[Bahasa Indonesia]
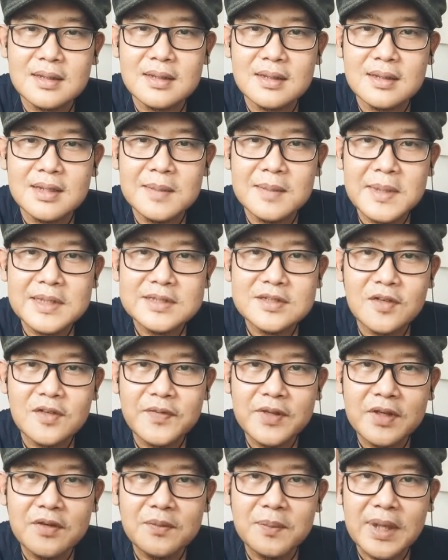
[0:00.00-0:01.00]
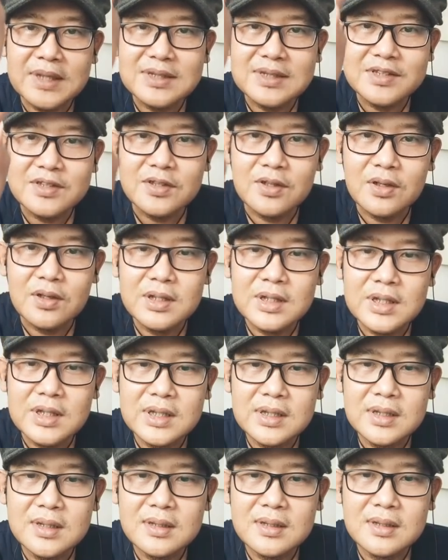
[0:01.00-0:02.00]
ini Mas Taufik Prasetyo
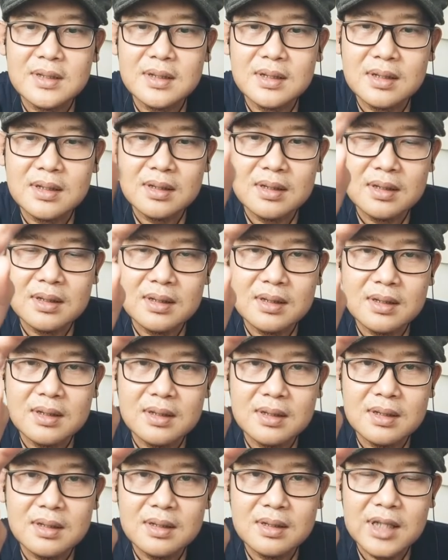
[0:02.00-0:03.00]
ini uh,